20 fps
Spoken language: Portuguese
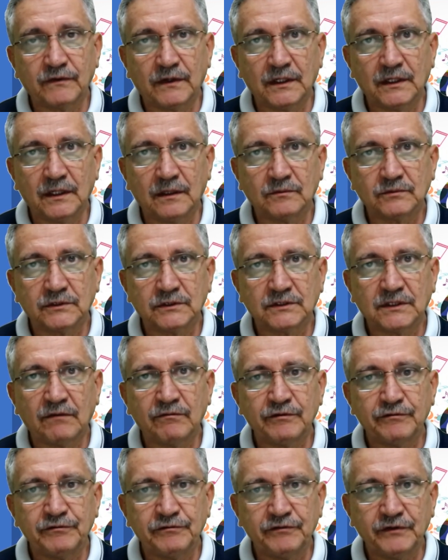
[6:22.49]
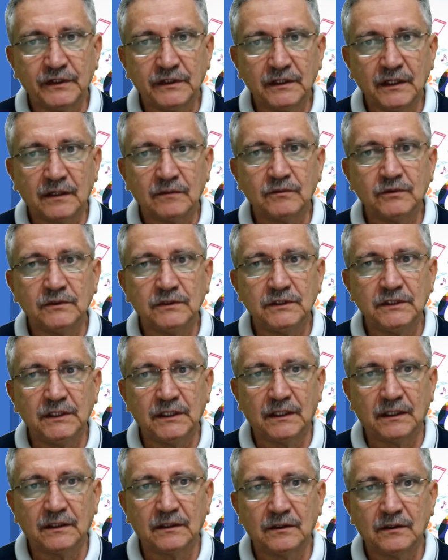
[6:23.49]
falamos, estava vivendo em
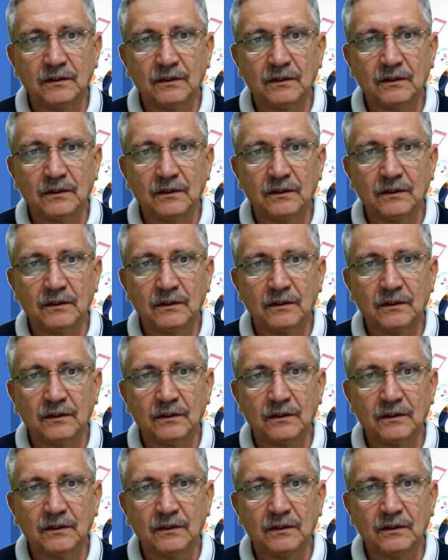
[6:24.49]
harmonia.